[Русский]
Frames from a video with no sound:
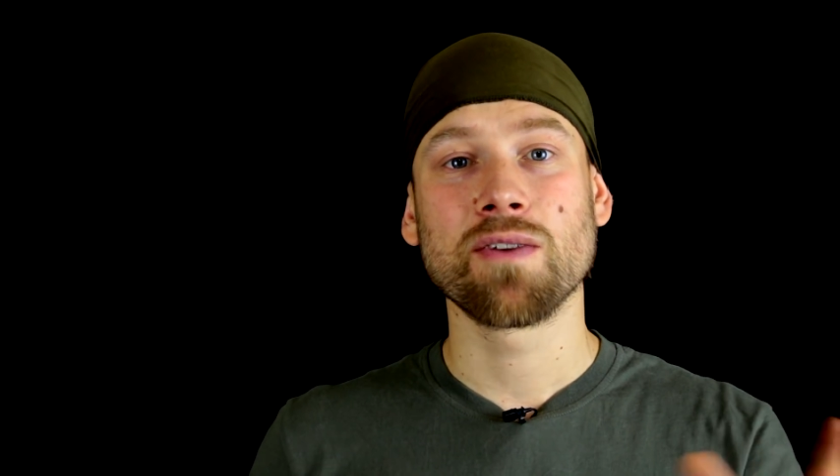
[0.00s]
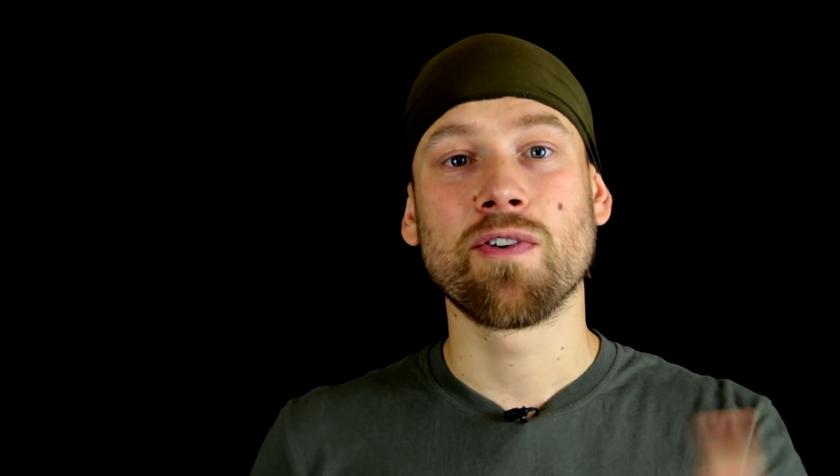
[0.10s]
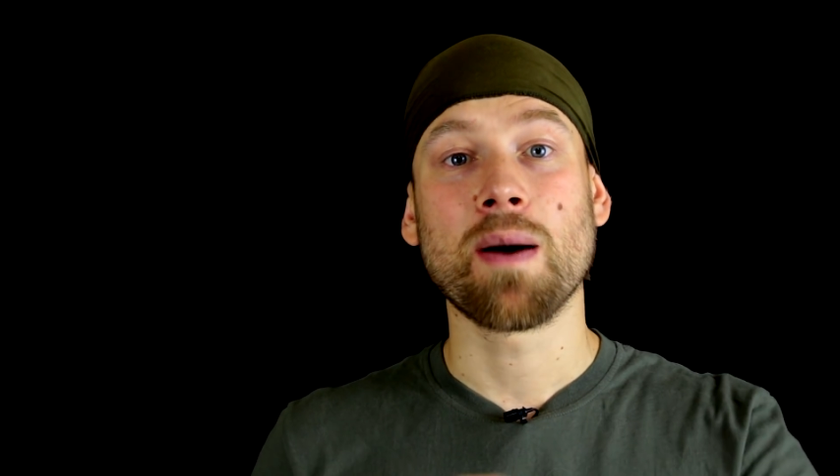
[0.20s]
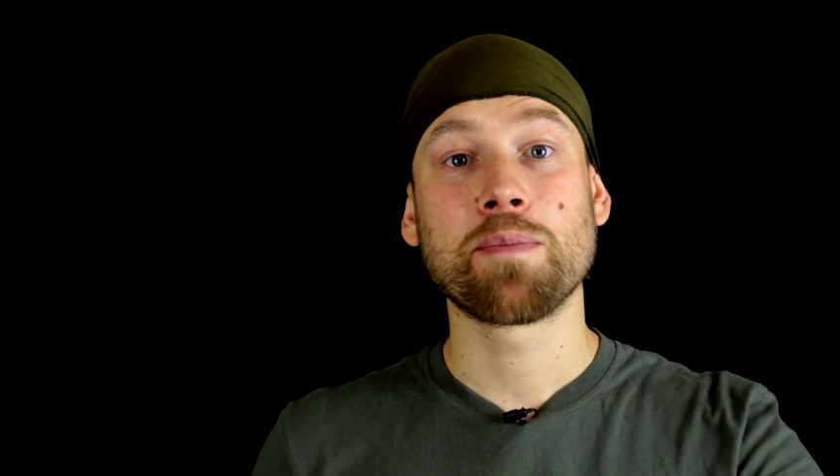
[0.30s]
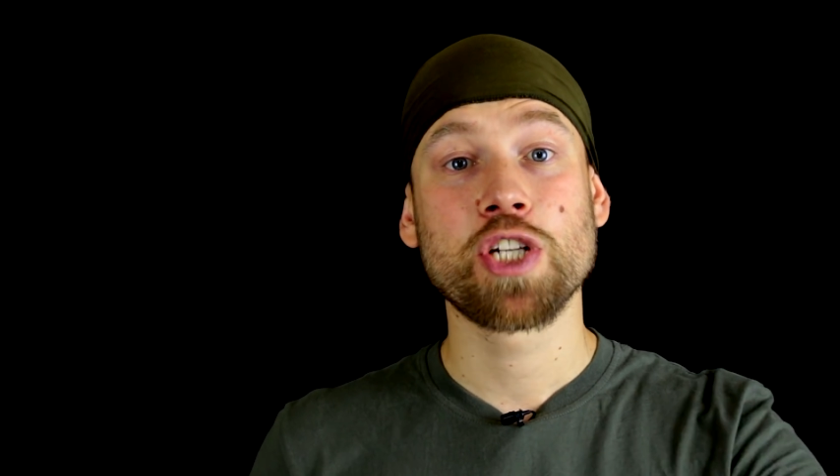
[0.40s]

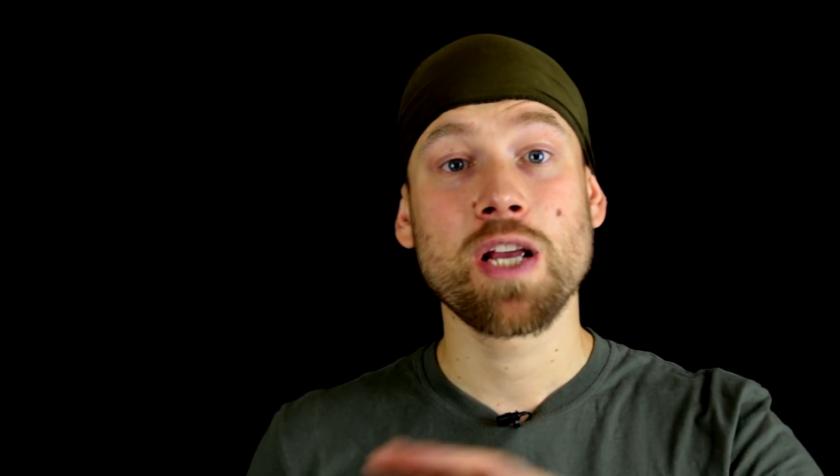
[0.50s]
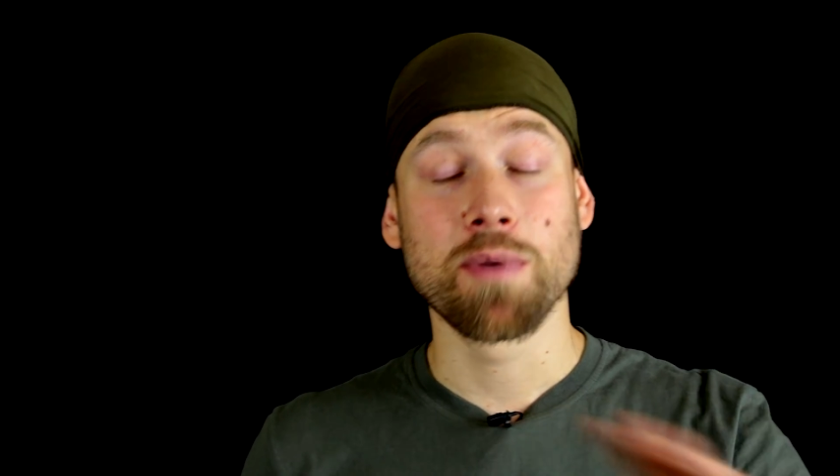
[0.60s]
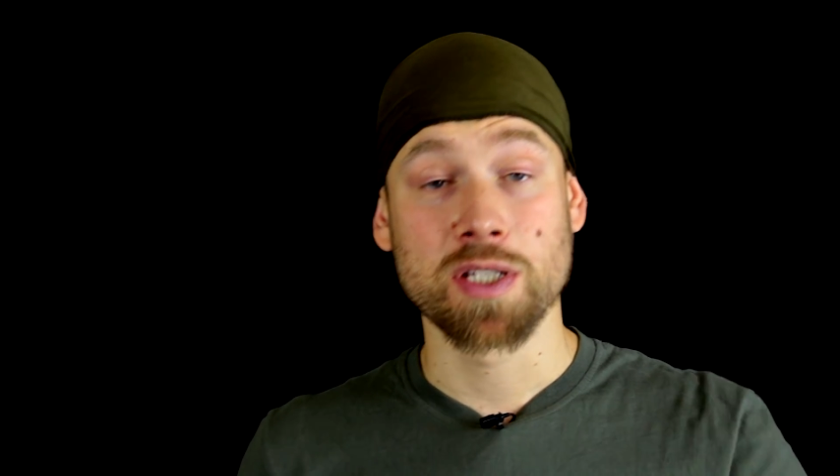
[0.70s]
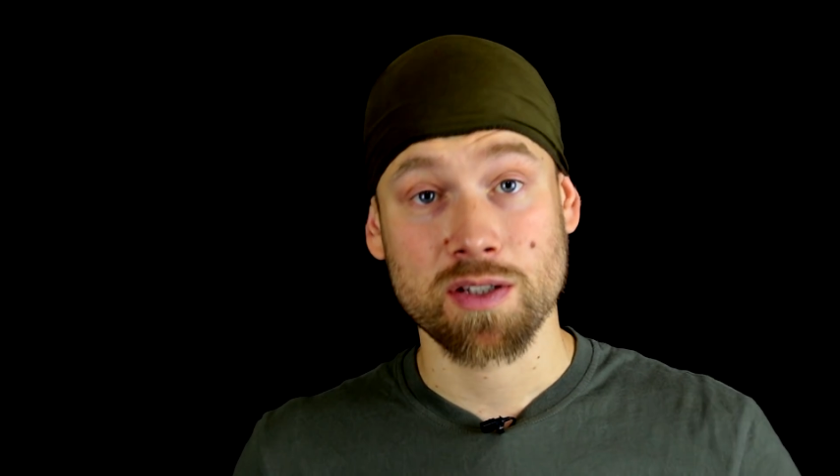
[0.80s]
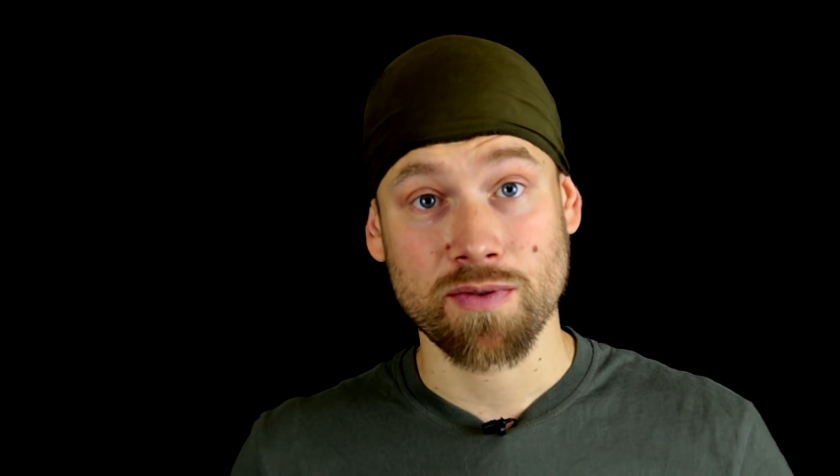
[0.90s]
вообще
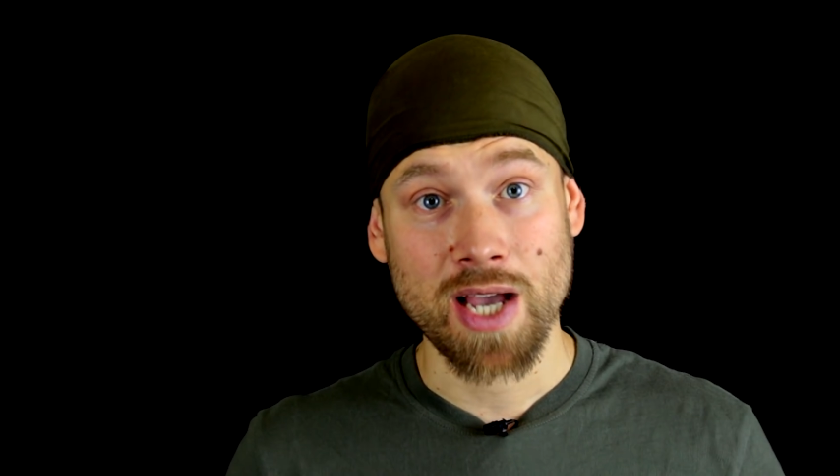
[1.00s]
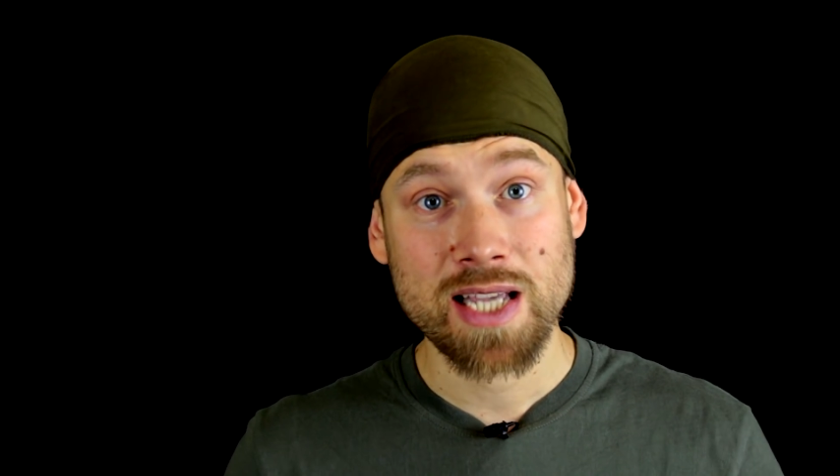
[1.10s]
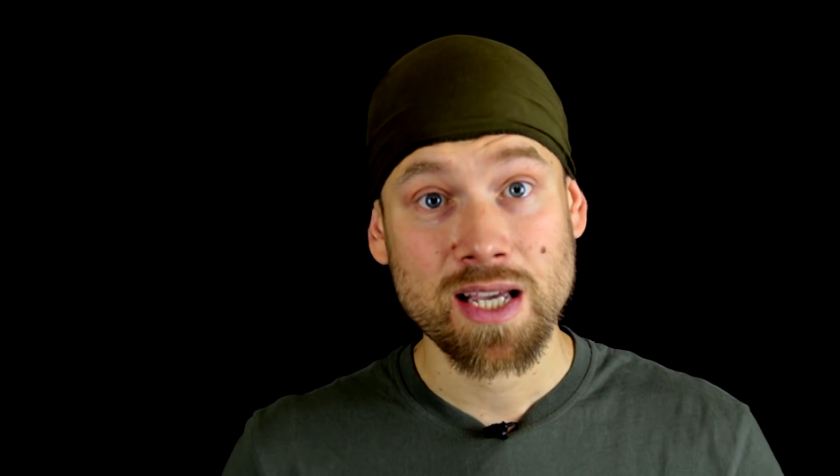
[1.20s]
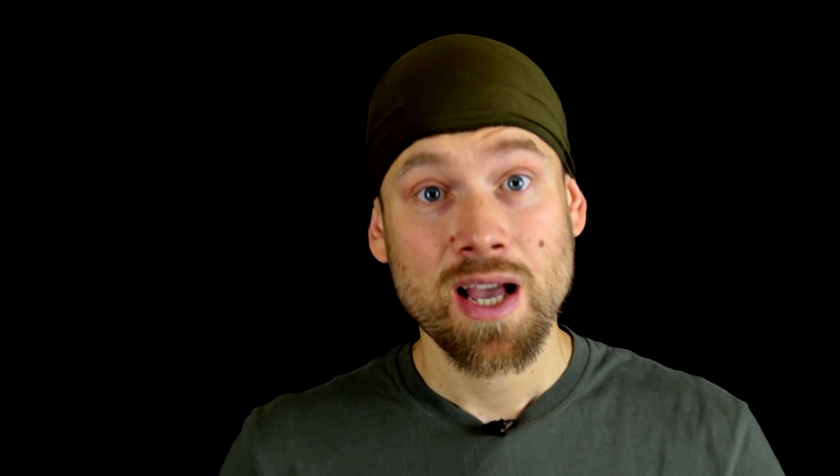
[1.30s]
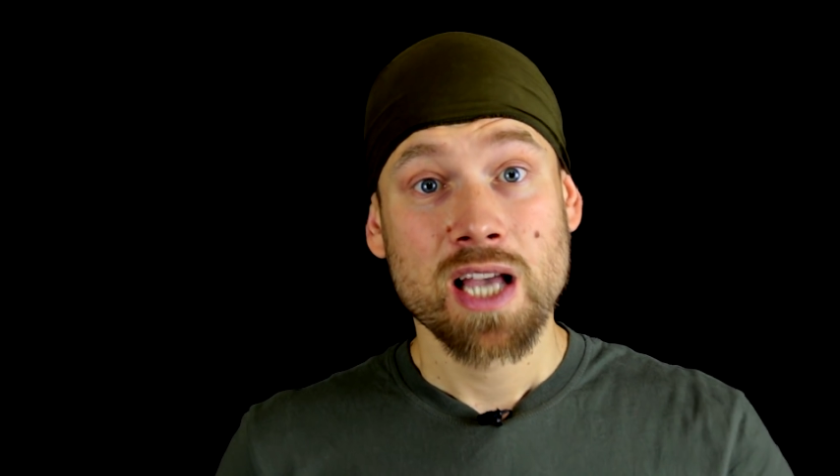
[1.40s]
без
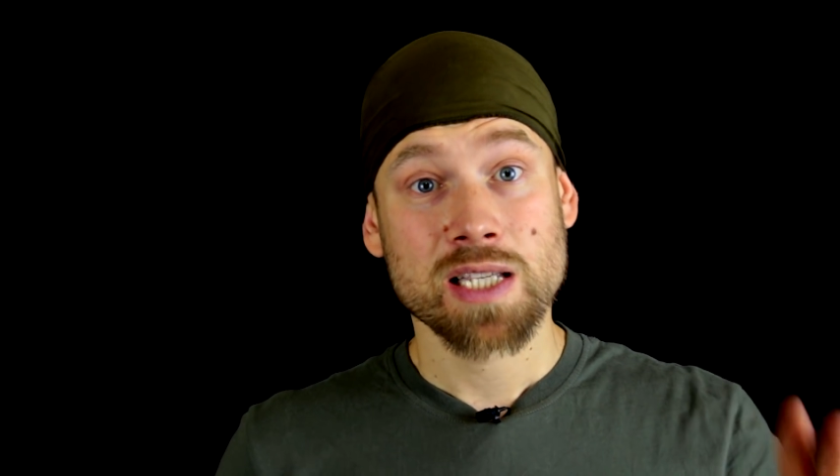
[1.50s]
связи